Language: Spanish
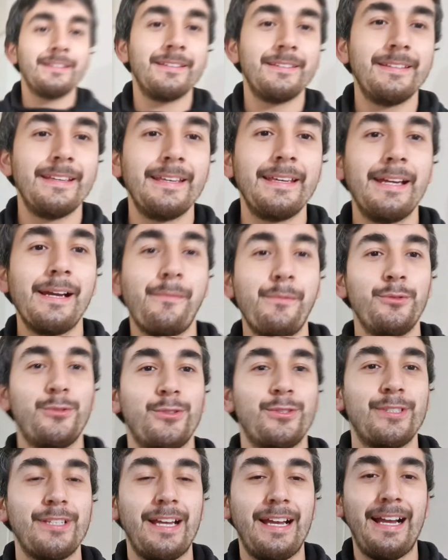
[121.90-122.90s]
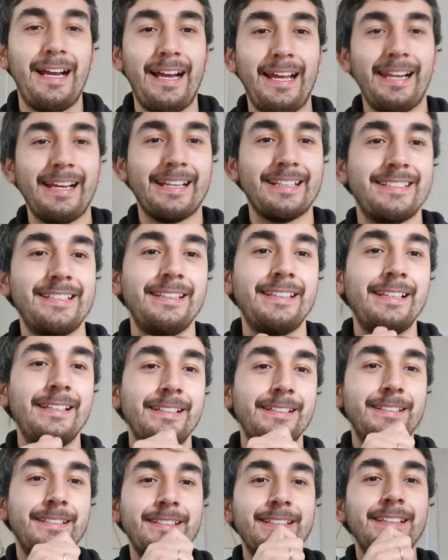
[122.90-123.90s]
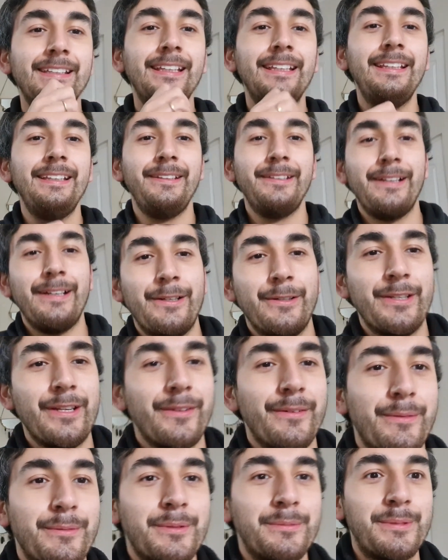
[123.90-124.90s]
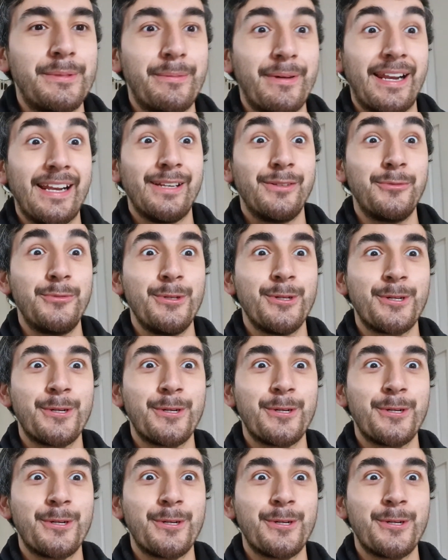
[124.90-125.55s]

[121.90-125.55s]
Ya llegamos a la casita y ahora vamos a preparar unos